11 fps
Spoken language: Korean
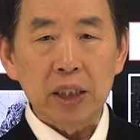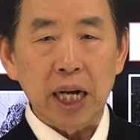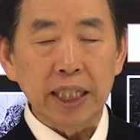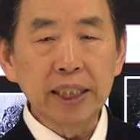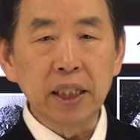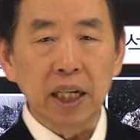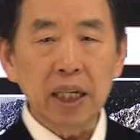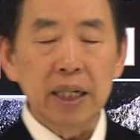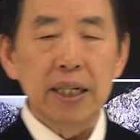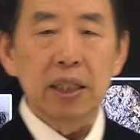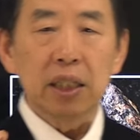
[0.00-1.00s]
자,
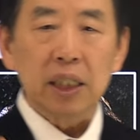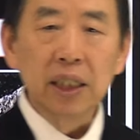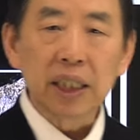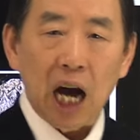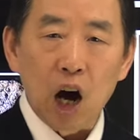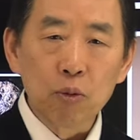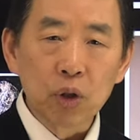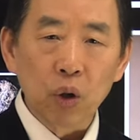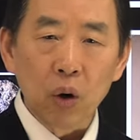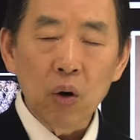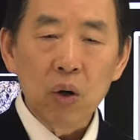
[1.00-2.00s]
이제 그
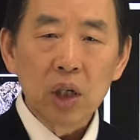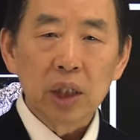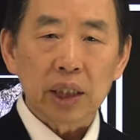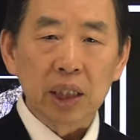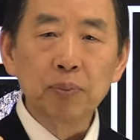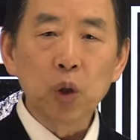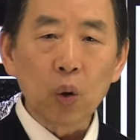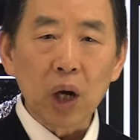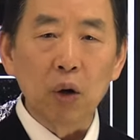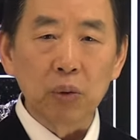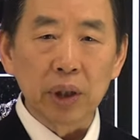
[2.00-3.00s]
다음으로
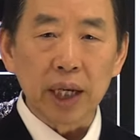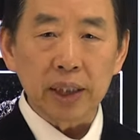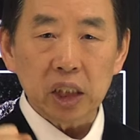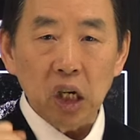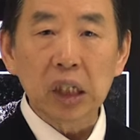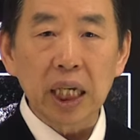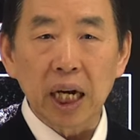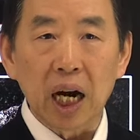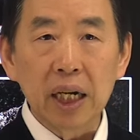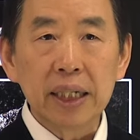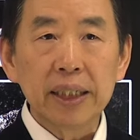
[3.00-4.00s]
금속 가운데
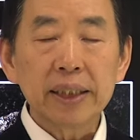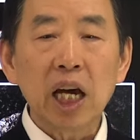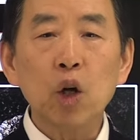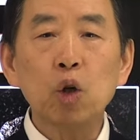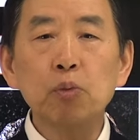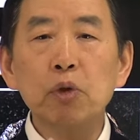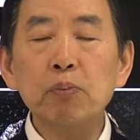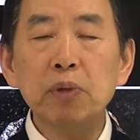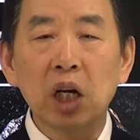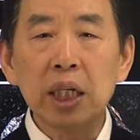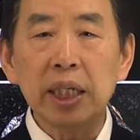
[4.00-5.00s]
철기가 새로운
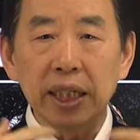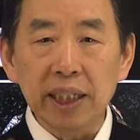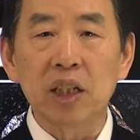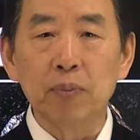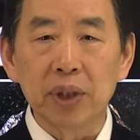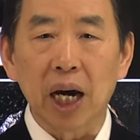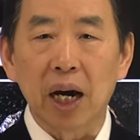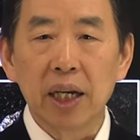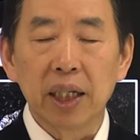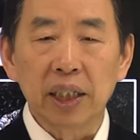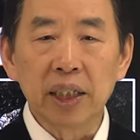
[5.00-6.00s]
문명을 일으킵니다.
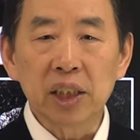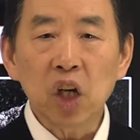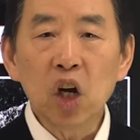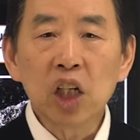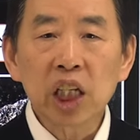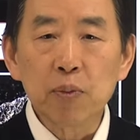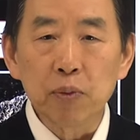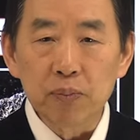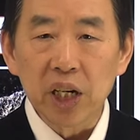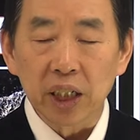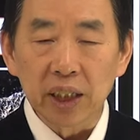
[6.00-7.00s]
이 철기
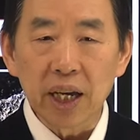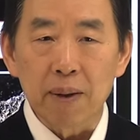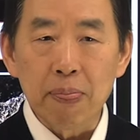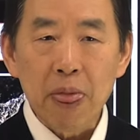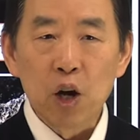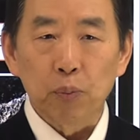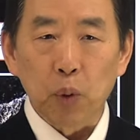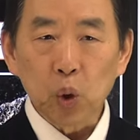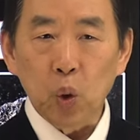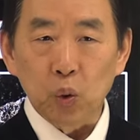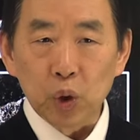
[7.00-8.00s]
문명인데
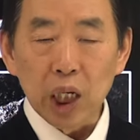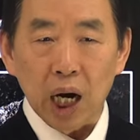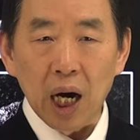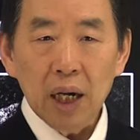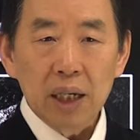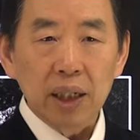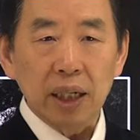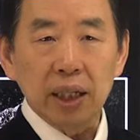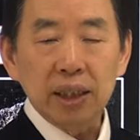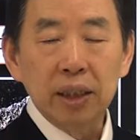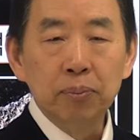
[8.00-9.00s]
보통 우리가
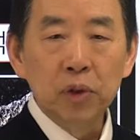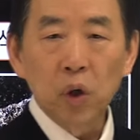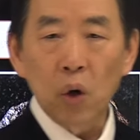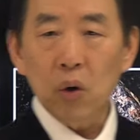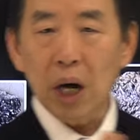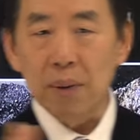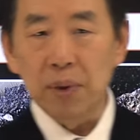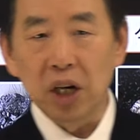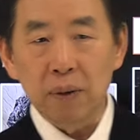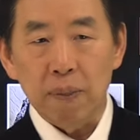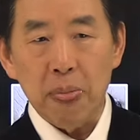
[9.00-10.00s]
예, 금속
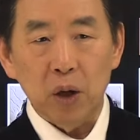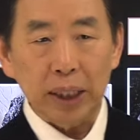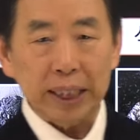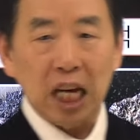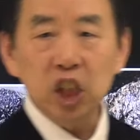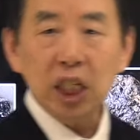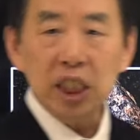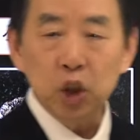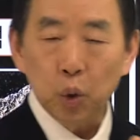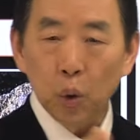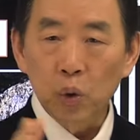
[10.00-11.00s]
하면 이렇게 다섯
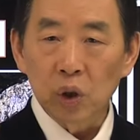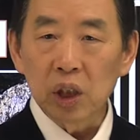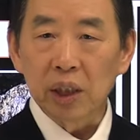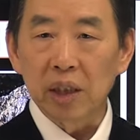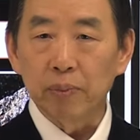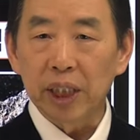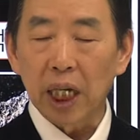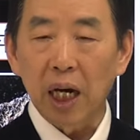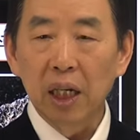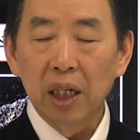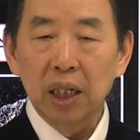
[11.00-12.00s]
가지 종류를
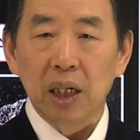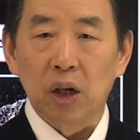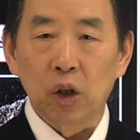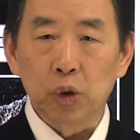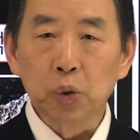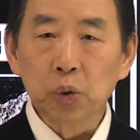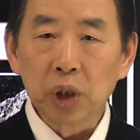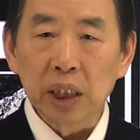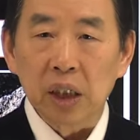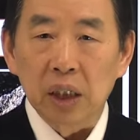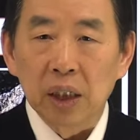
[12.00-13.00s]
들읍니다. 어,
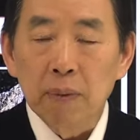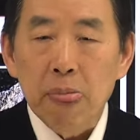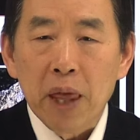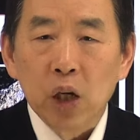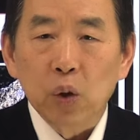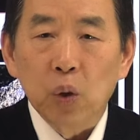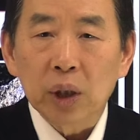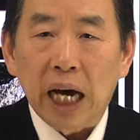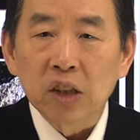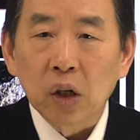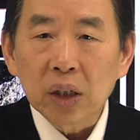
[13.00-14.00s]
중국에서는 요
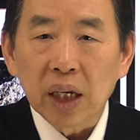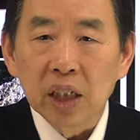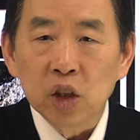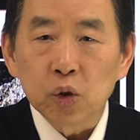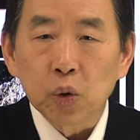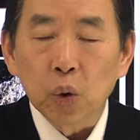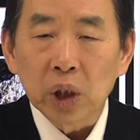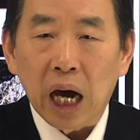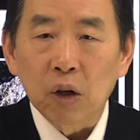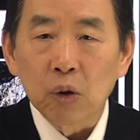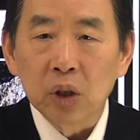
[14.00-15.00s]
다섯 개를 주로
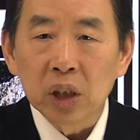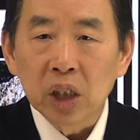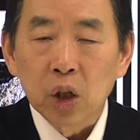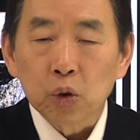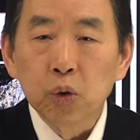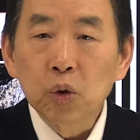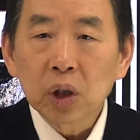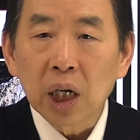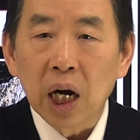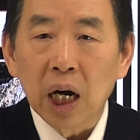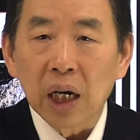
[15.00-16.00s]
다루는
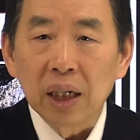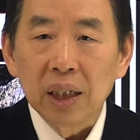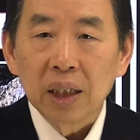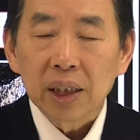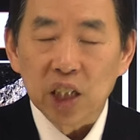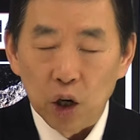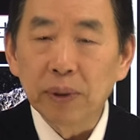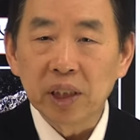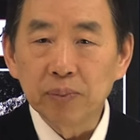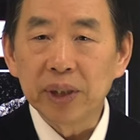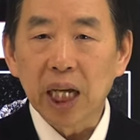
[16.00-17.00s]
국가 기업이
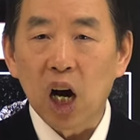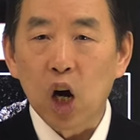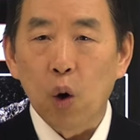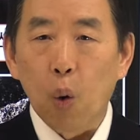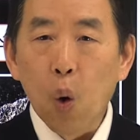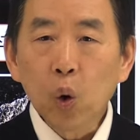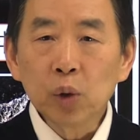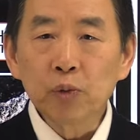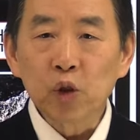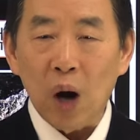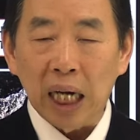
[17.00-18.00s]
있습니다.
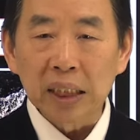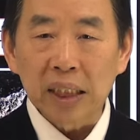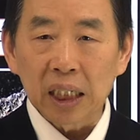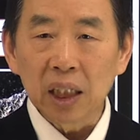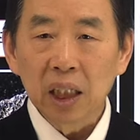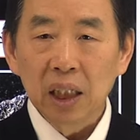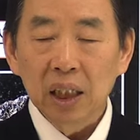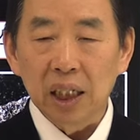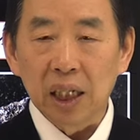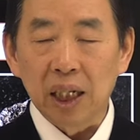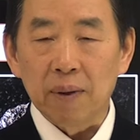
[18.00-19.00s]
오금광산
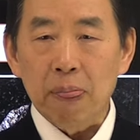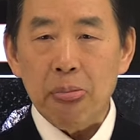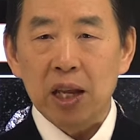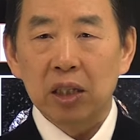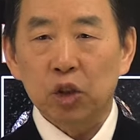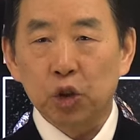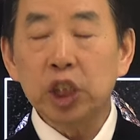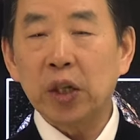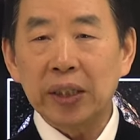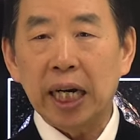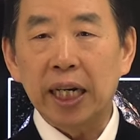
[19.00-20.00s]
예,
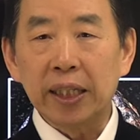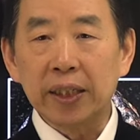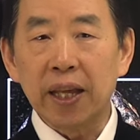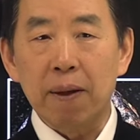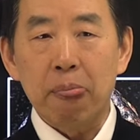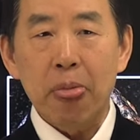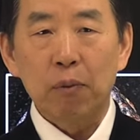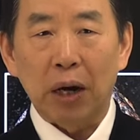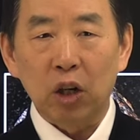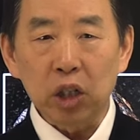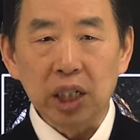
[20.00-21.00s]
주식회사가 있는데
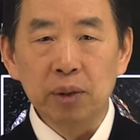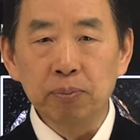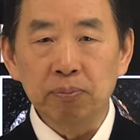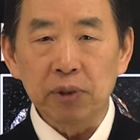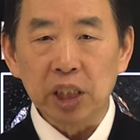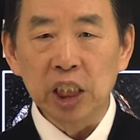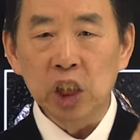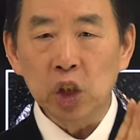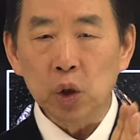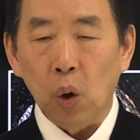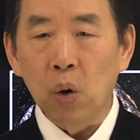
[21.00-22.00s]
바로 금,
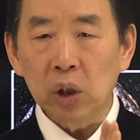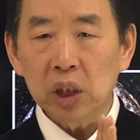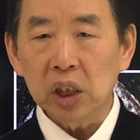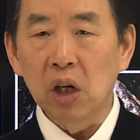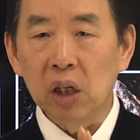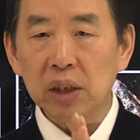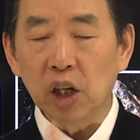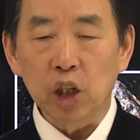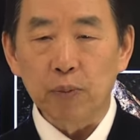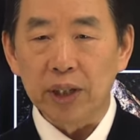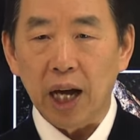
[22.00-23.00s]
은, 동, 철,
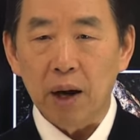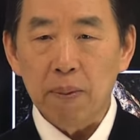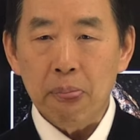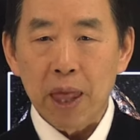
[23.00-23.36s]
석입니다.